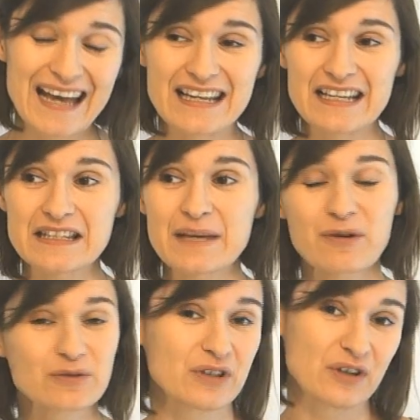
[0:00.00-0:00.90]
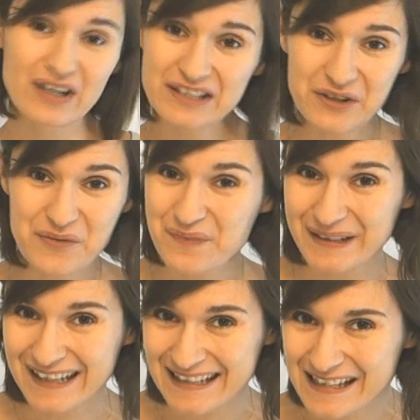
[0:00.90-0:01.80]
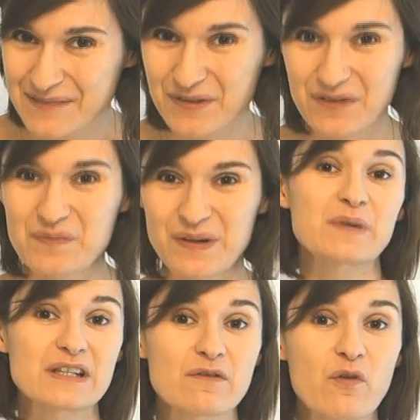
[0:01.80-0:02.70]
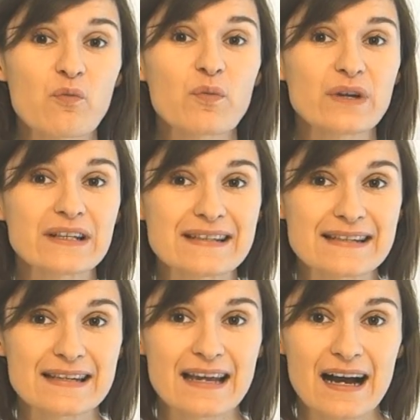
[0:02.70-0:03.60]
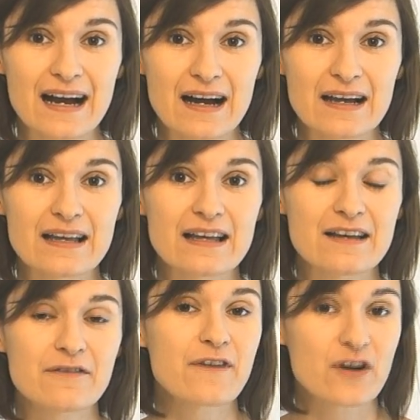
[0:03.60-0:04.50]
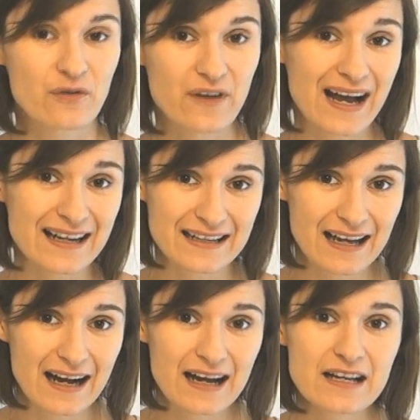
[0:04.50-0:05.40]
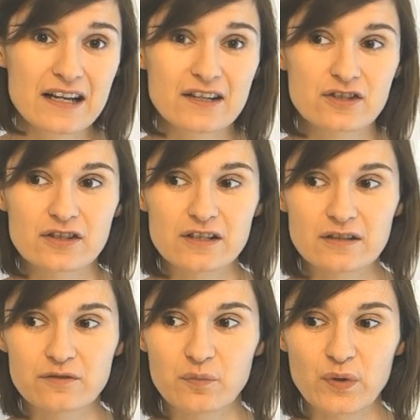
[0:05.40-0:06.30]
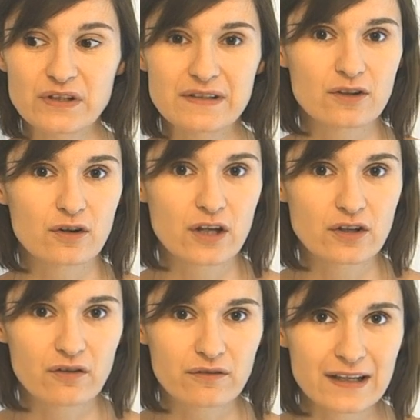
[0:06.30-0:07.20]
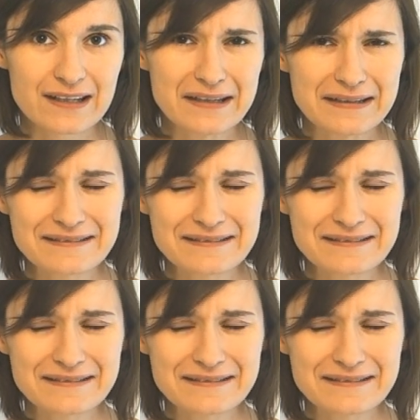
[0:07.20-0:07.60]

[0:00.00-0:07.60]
E, nie miał do tego ani kompetencji, ponieważ pracował w policja e, ferroviaria, czyli no, w policji kolejowej,